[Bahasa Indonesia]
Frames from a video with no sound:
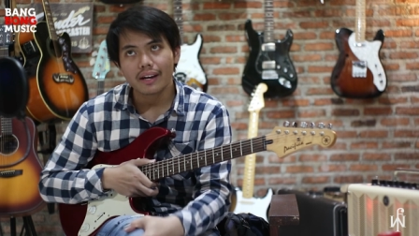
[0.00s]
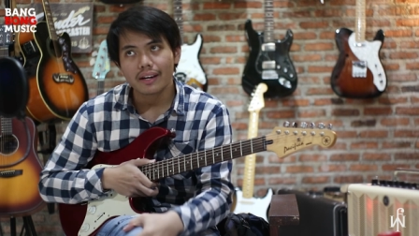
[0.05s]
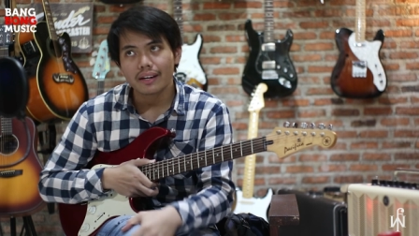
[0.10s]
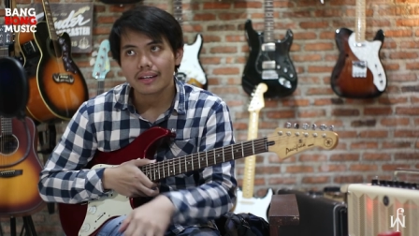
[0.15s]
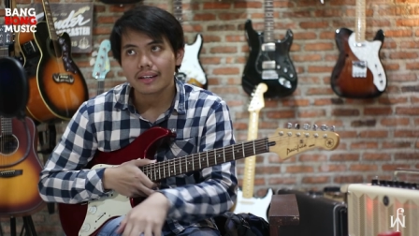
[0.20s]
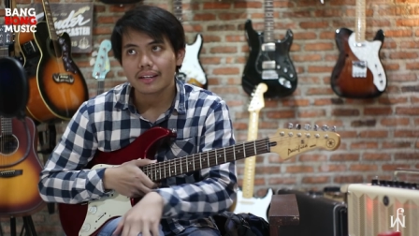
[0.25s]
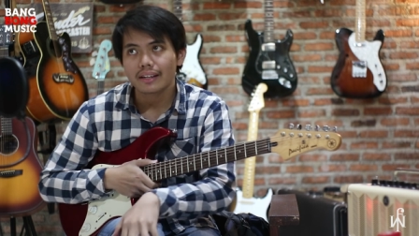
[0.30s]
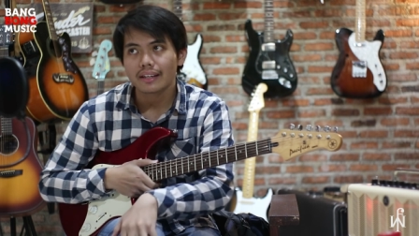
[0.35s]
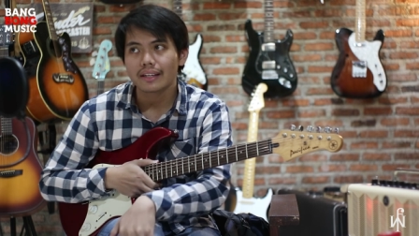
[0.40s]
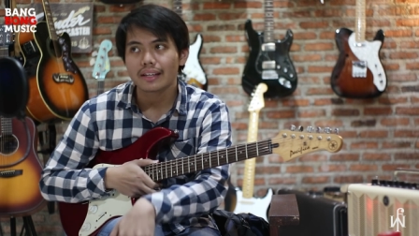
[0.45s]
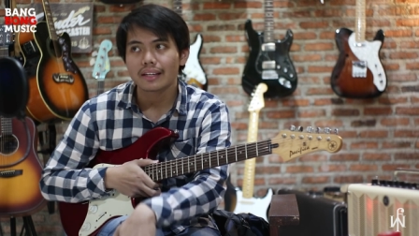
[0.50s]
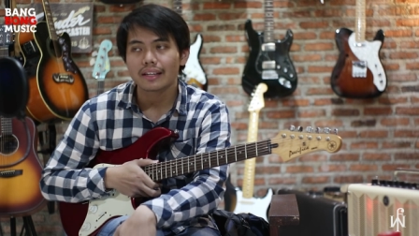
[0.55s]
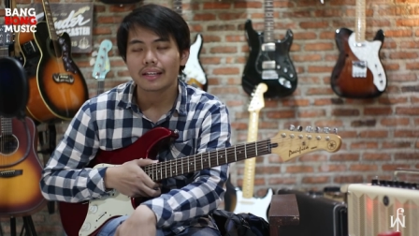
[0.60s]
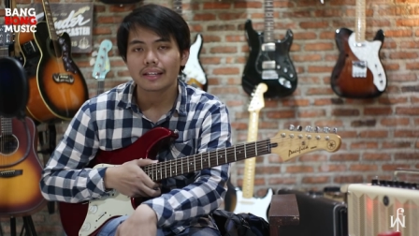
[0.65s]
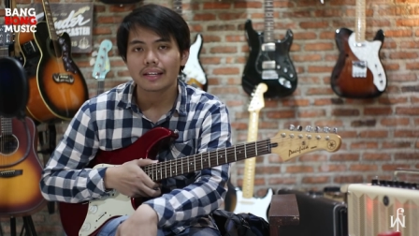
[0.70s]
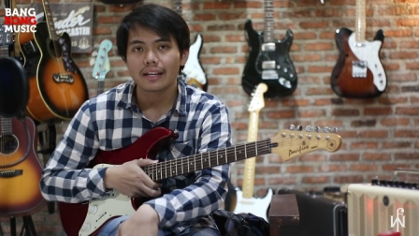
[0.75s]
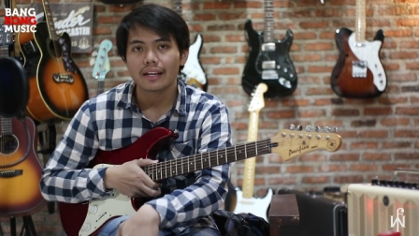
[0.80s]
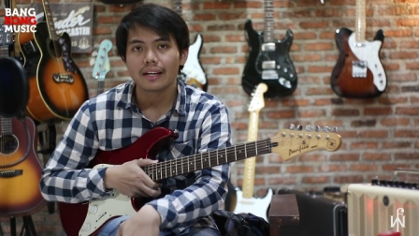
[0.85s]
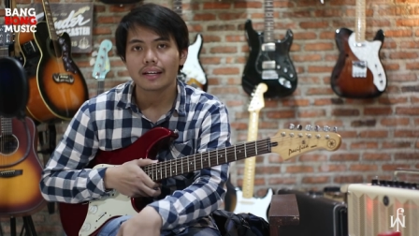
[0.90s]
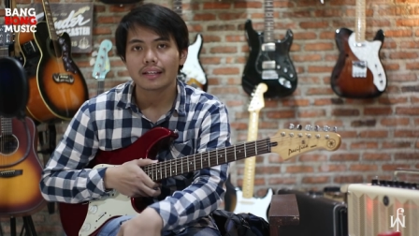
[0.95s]
kan
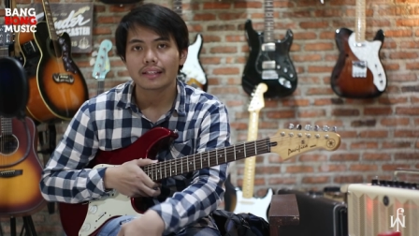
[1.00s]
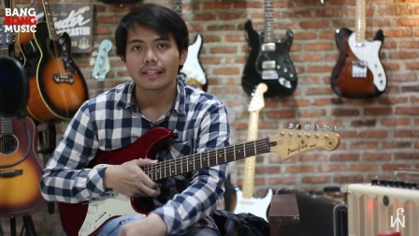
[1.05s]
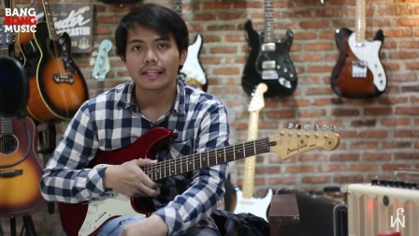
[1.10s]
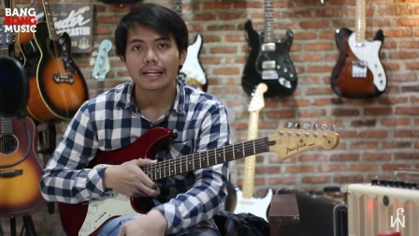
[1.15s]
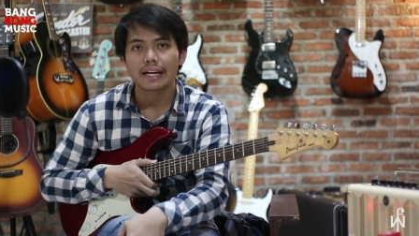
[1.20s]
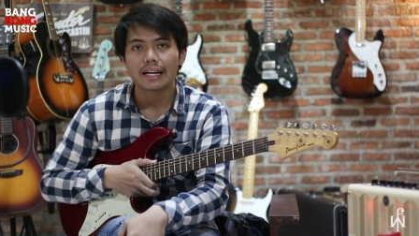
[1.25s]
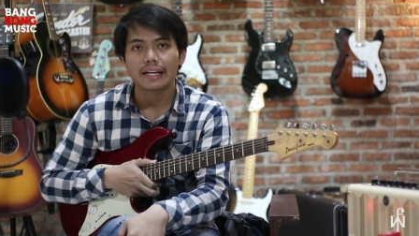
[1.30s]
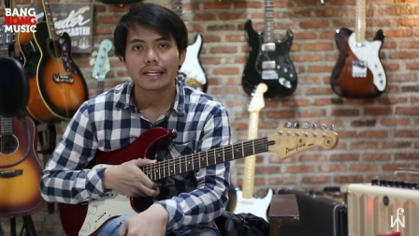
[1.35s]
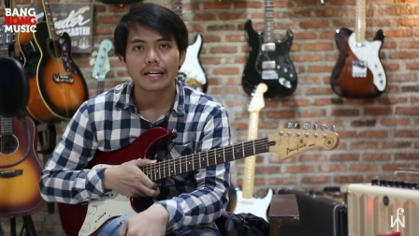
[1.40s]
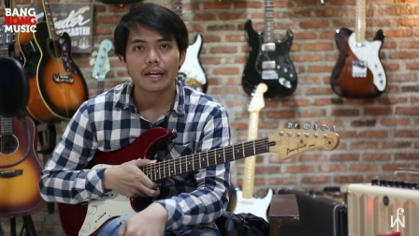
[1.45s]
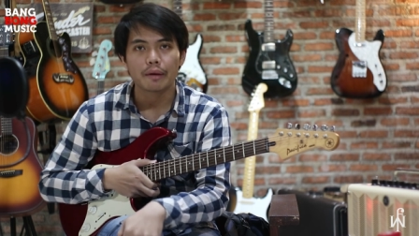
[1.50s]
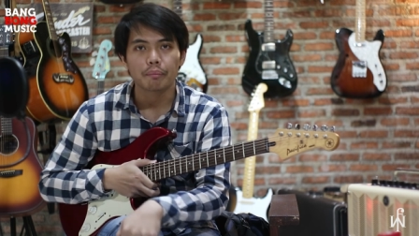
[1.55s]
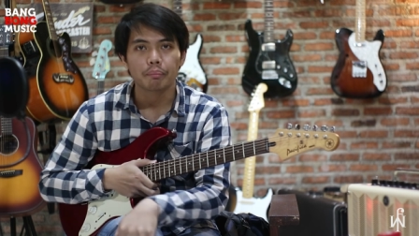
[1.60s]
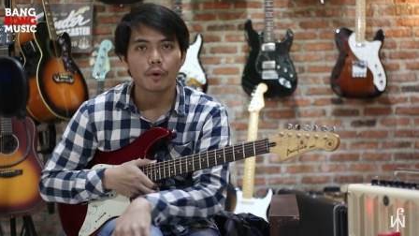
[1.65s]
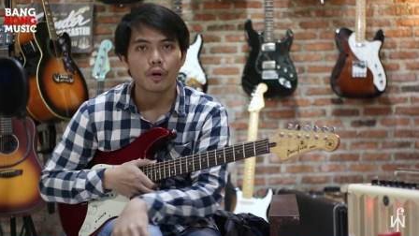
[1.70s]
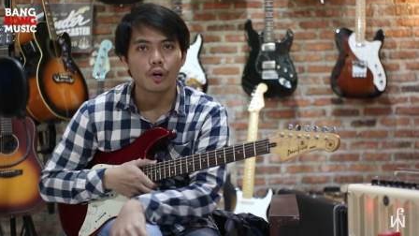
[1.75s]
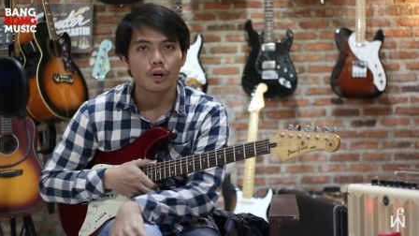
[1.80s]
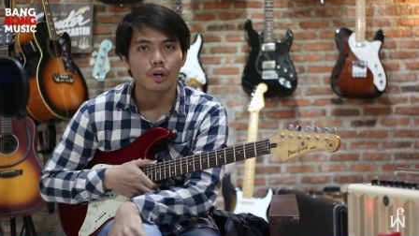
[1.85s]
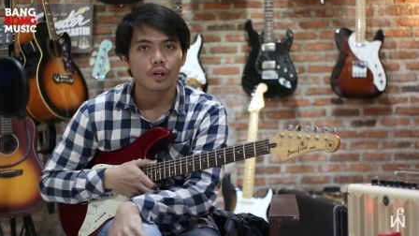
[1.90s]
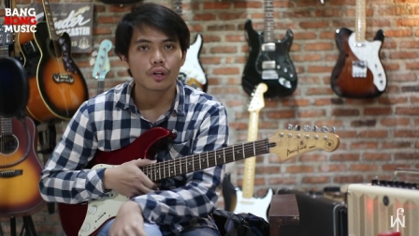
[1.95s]
uh, tinggal di
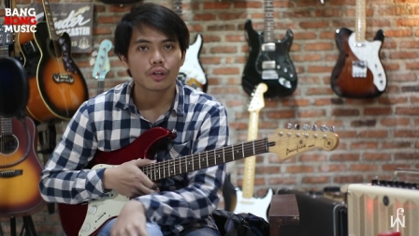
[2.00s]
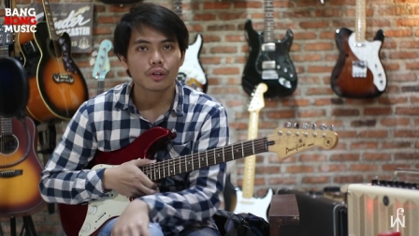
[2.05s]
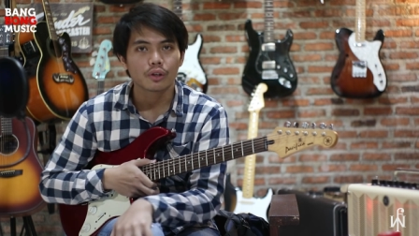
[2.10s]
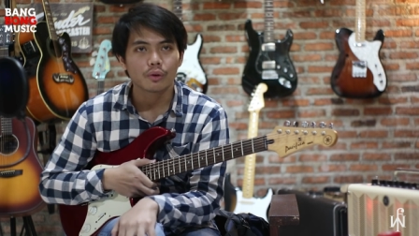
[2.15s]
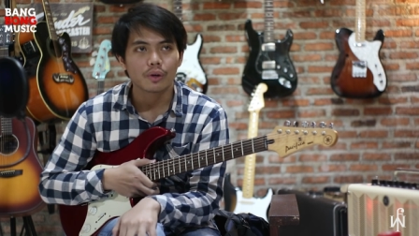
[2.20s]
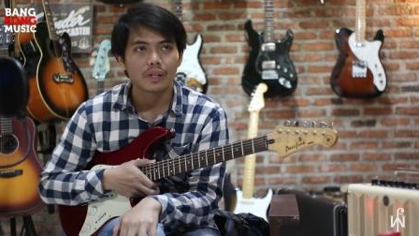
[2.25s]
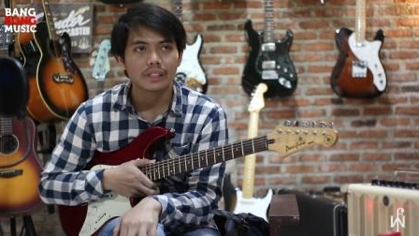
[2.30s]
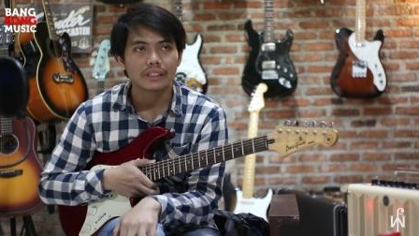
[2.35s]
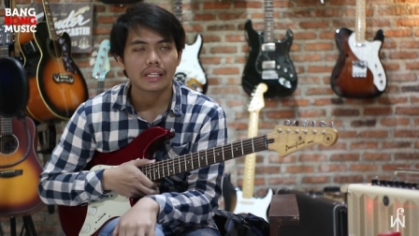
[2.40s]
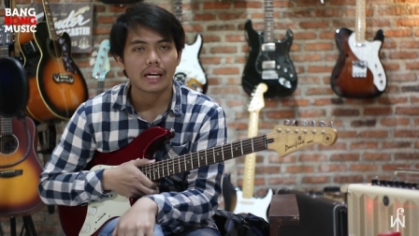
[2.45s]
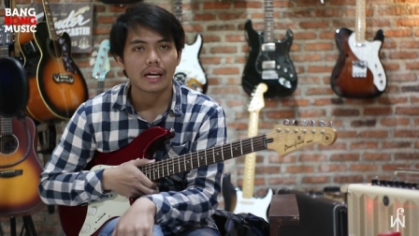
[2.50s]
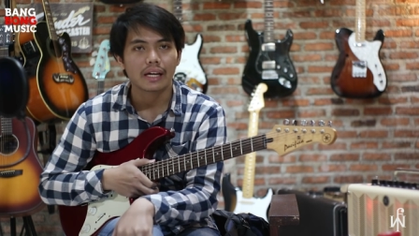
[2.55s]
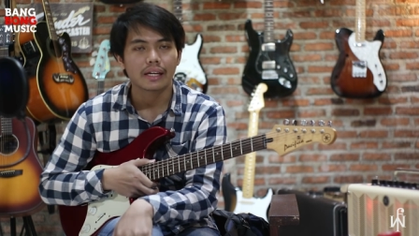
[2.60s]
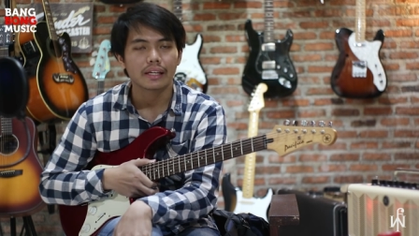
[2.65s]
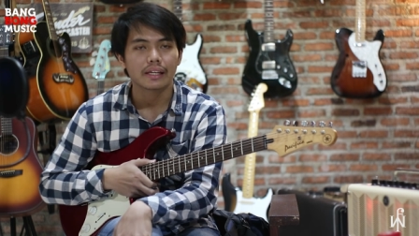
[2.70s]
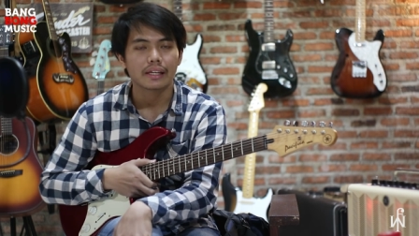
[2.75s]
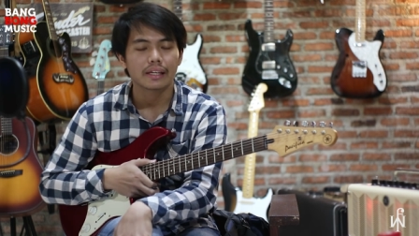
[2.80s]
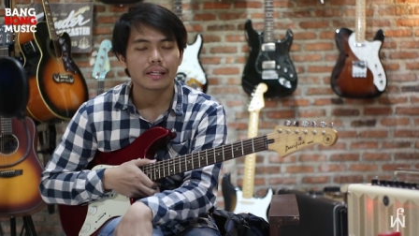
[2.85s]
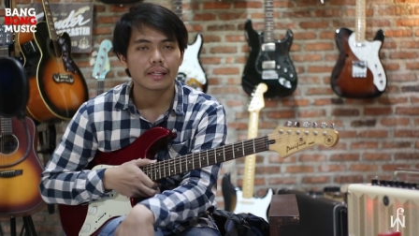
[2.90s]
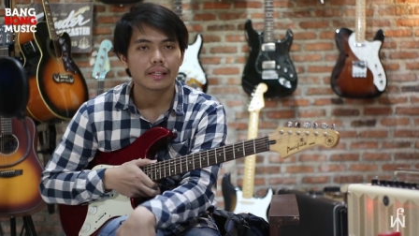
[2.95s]
Depok gue
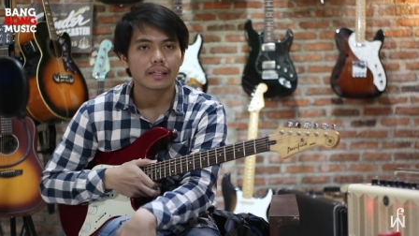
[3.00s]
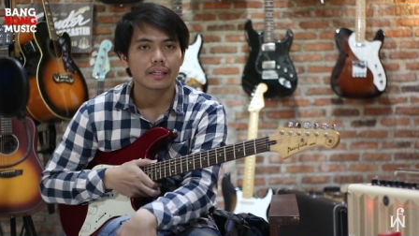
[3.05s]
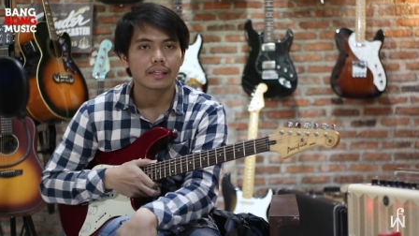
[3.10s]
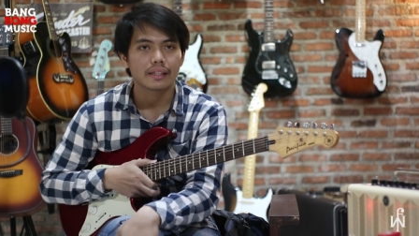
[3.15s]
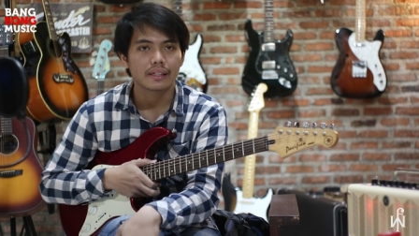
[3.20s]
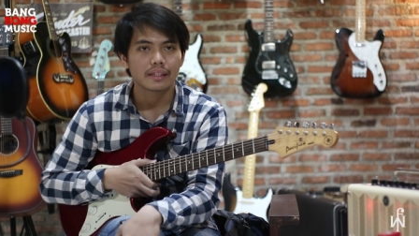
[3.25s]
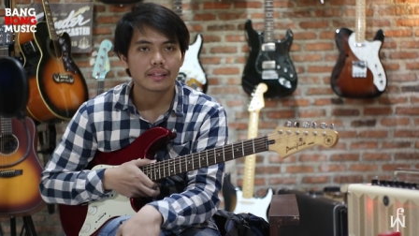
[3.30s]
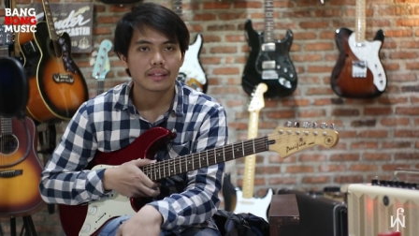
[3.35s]
cari